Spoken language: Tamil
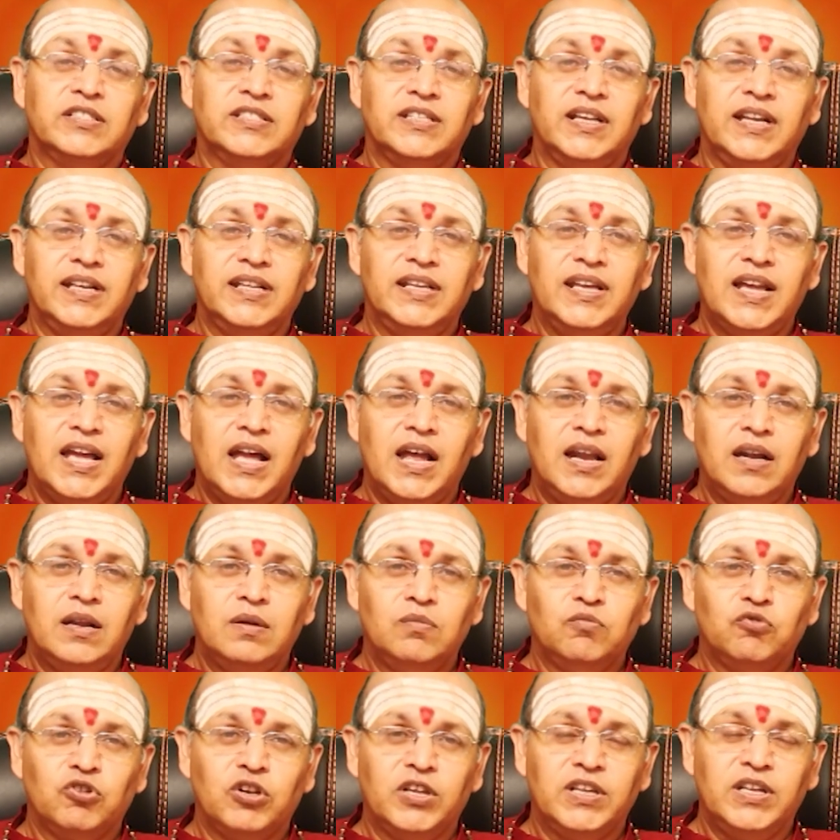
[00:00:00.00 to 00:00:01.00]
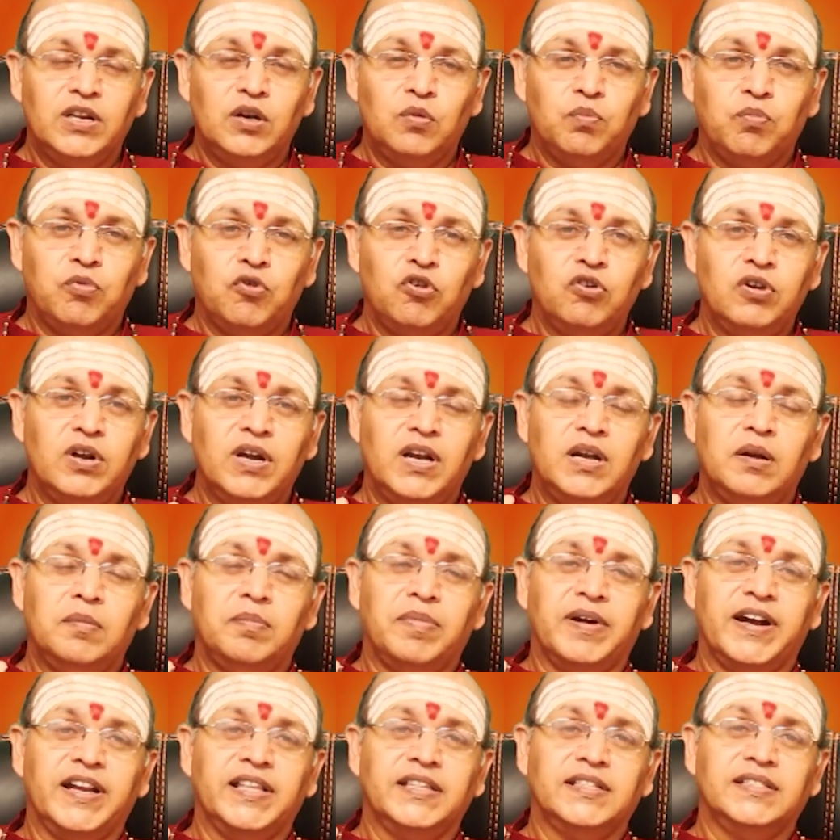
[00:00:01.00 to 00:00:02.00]
சரியான முறையில் பொங்கல்
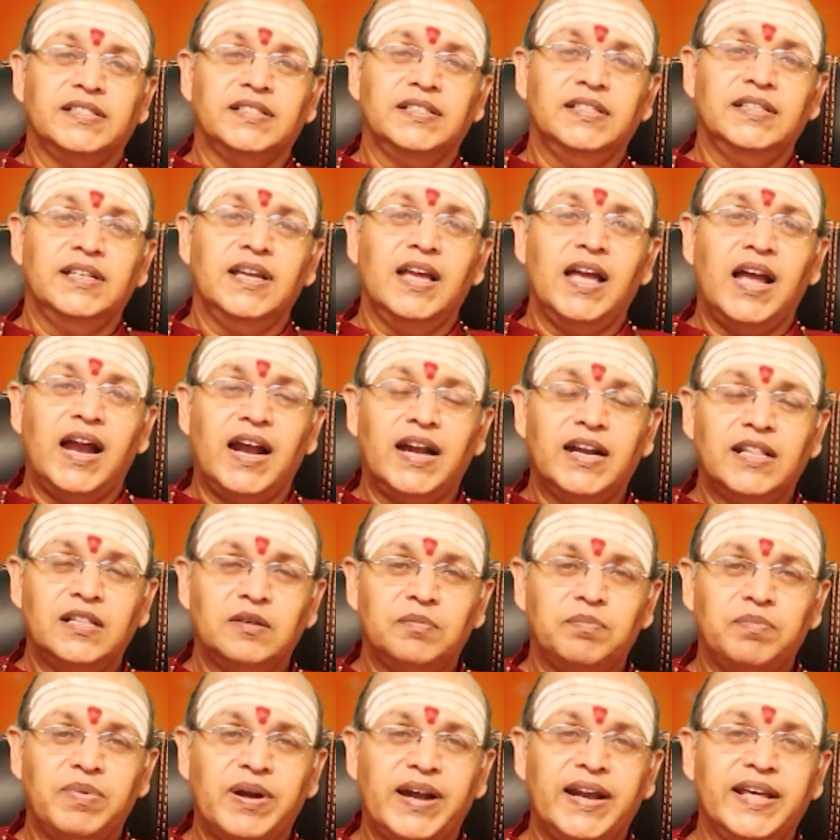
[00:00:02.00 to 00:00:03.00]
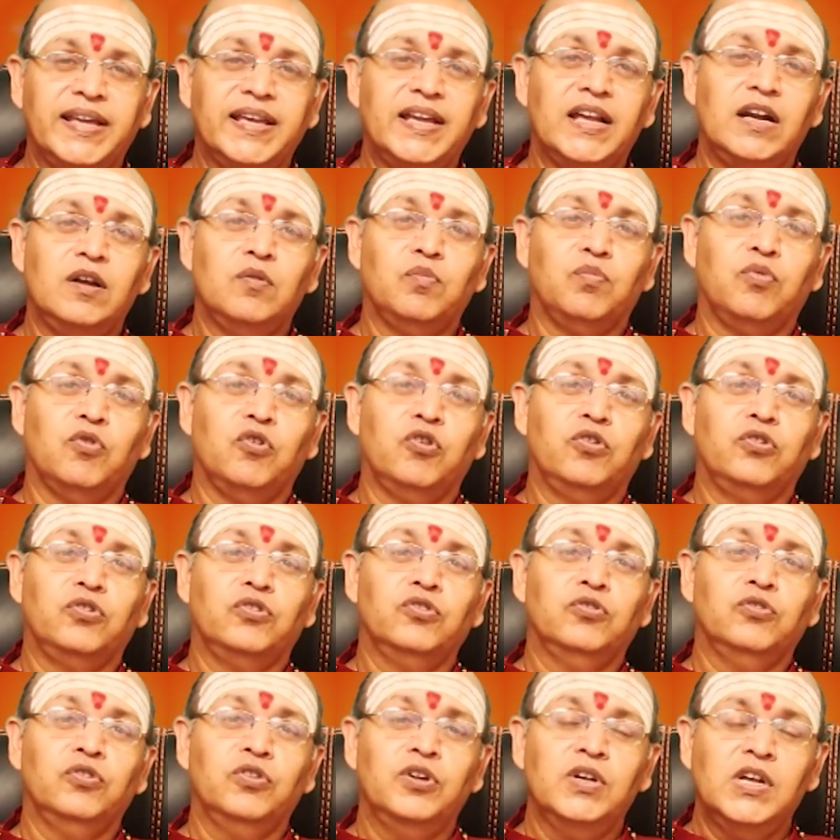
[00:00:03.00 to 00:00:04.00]
படைத்து அல்லது படையல்
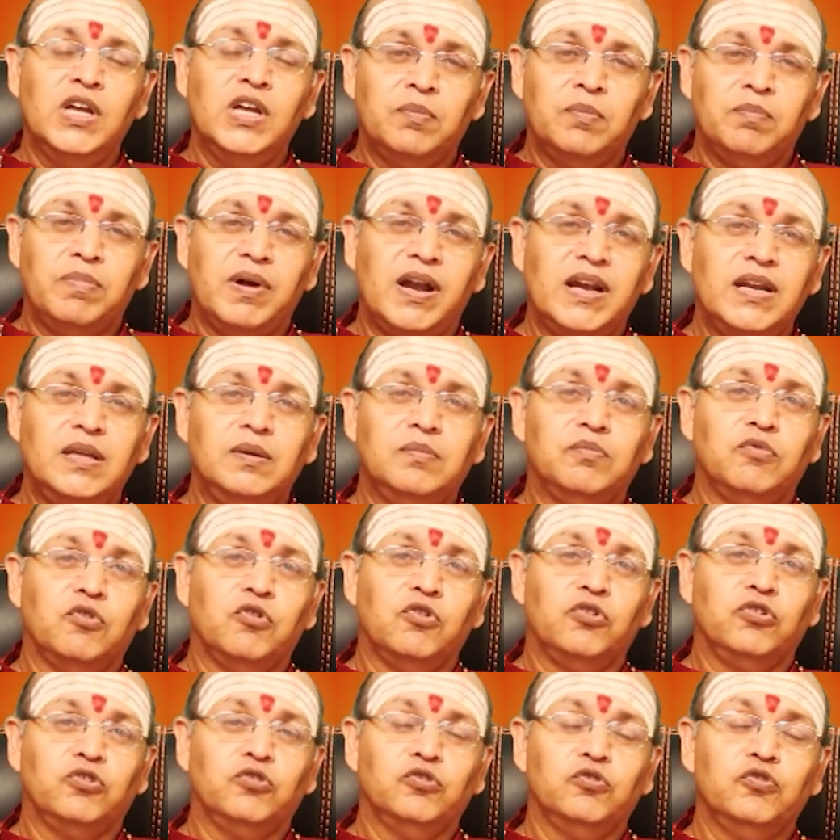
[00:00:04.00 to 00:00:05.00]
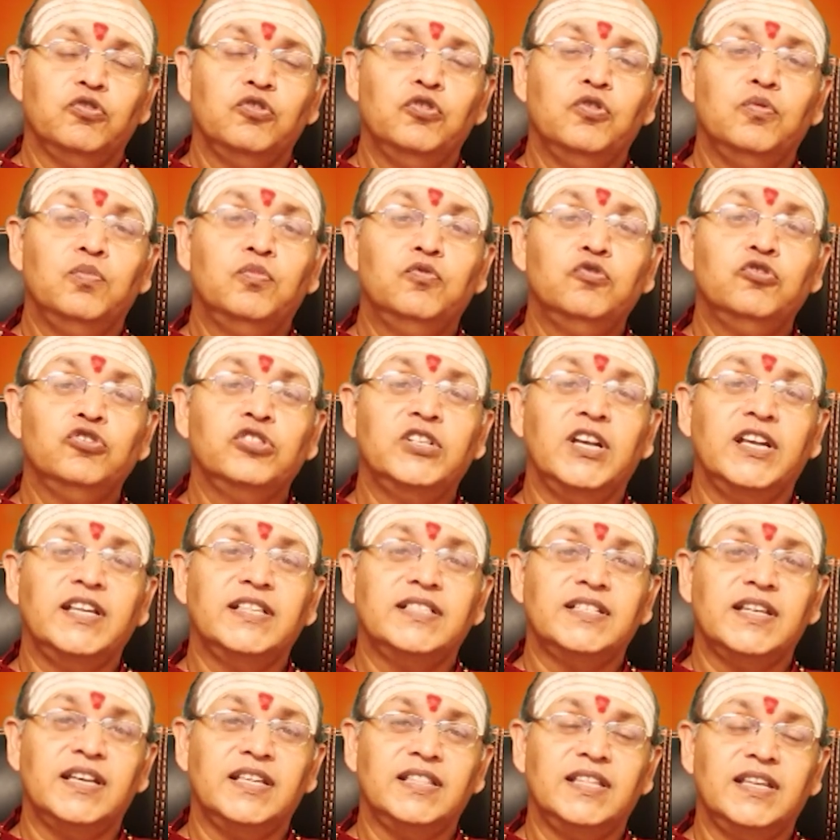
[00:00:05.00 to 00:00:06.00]
போட்டு பழி போட்டு பூஜை
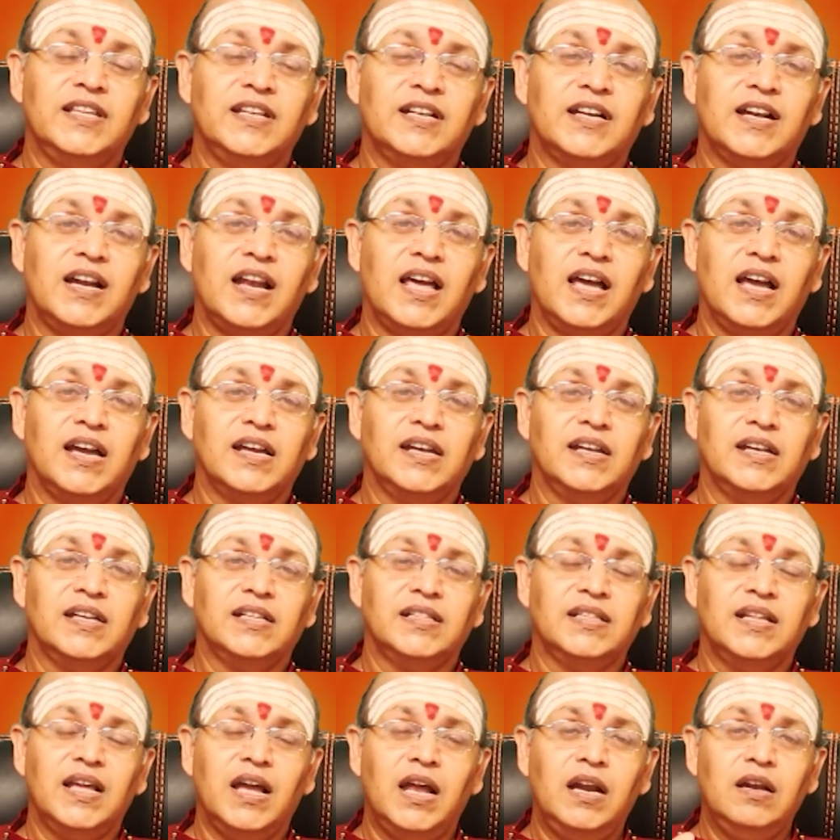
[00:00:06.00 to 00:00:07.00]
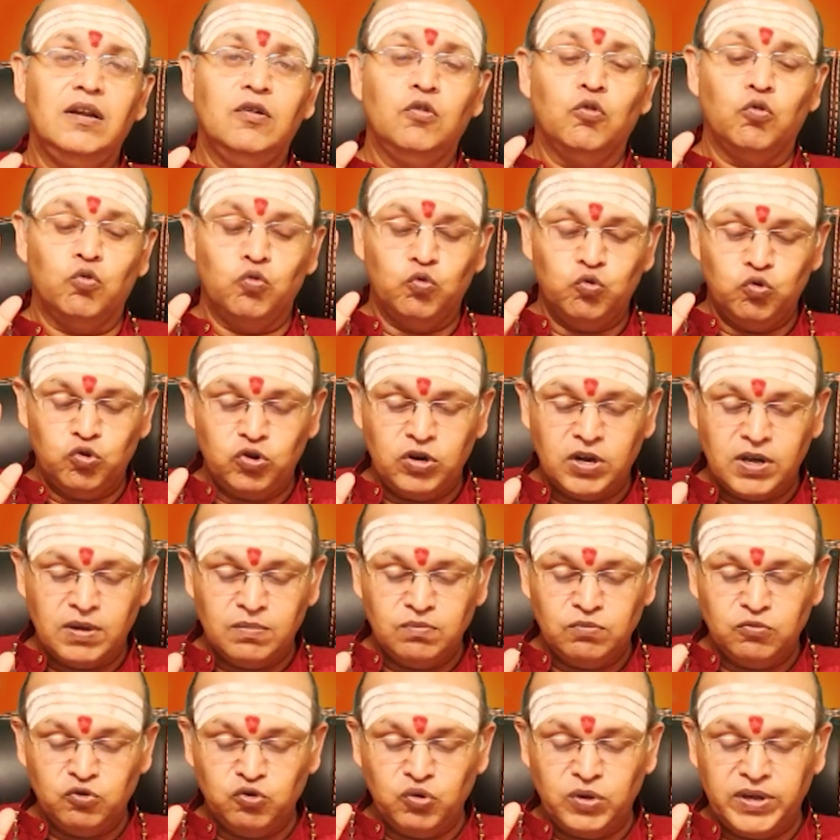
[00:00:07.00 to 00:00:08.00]
செய்தீர்களாக இருந்தால்
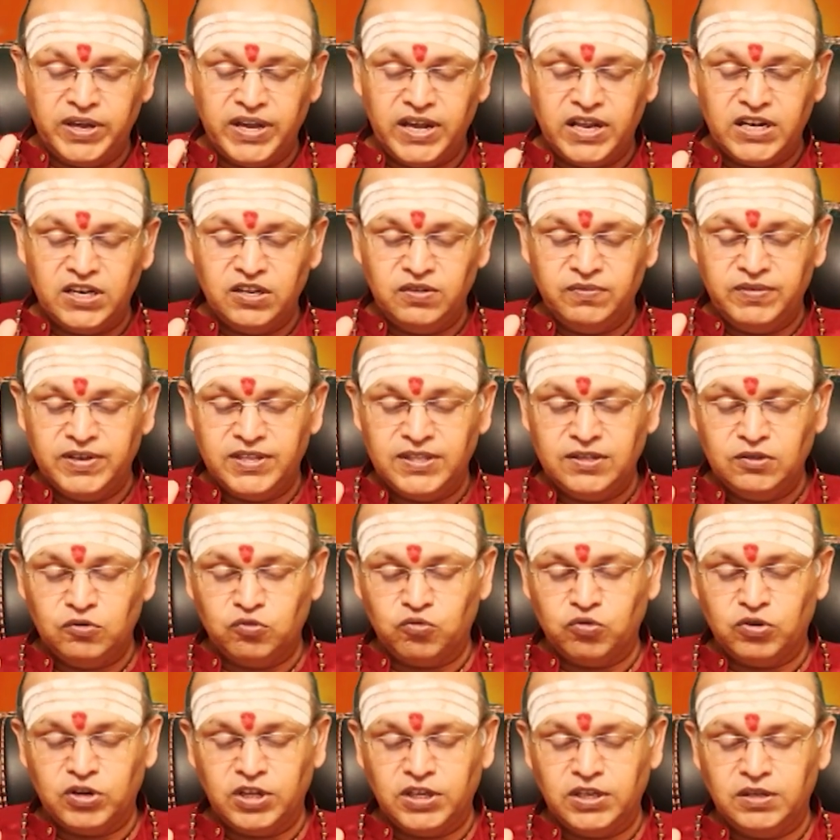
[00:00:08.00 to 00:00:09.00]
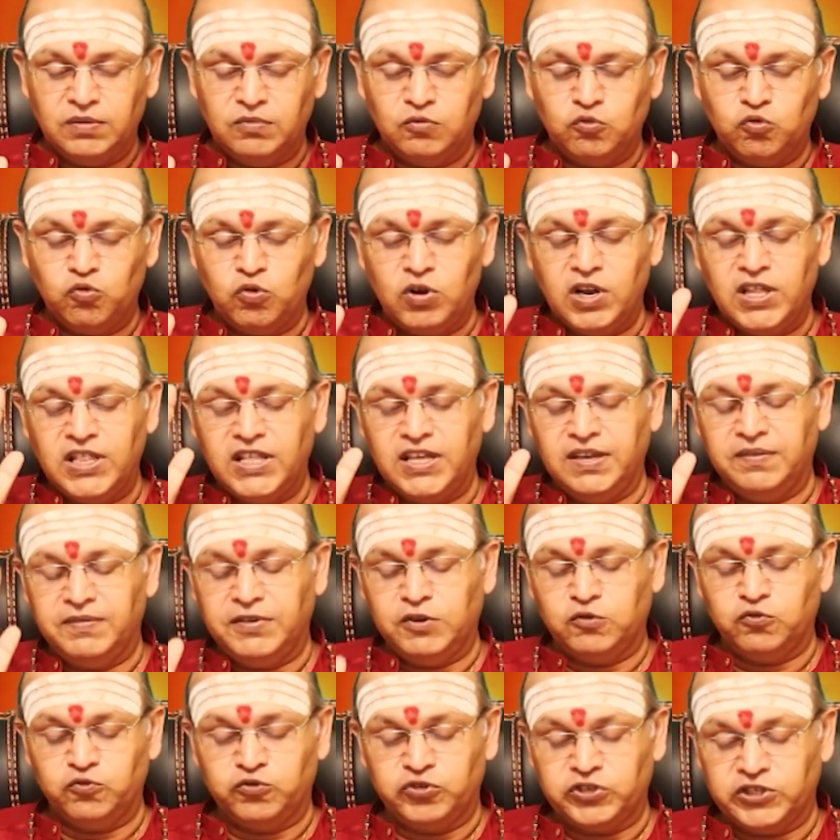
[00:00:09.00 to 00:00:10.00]
உடம்பு எரிவது குறையும்
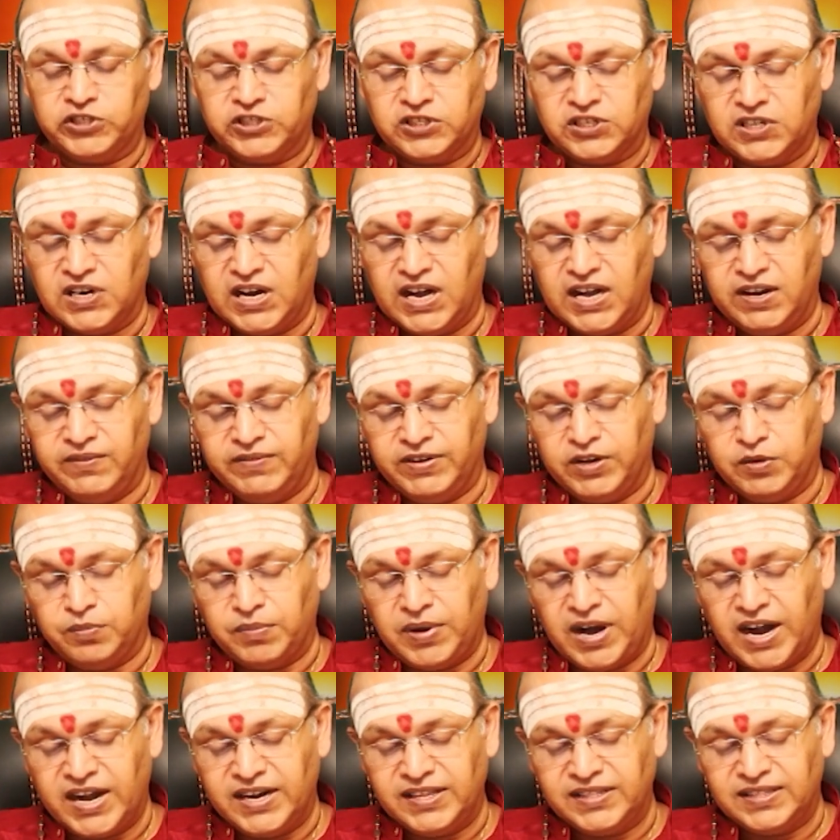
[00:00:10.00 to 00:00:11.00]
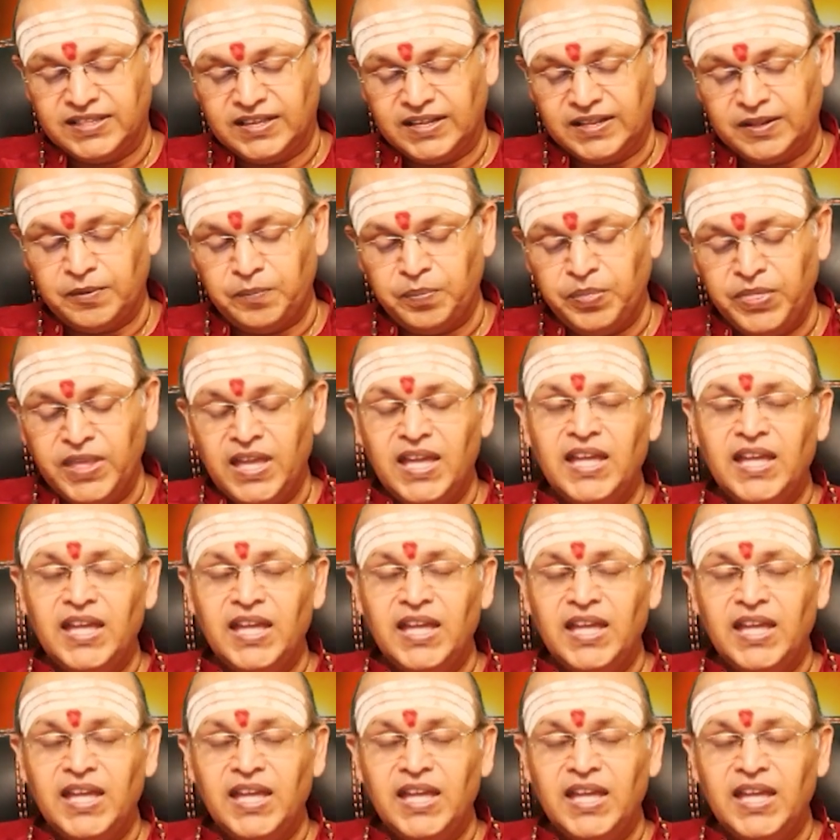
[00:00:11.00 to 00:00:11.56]
குலதெய்வ குற்றத்தினால் வரும் அடுத்தது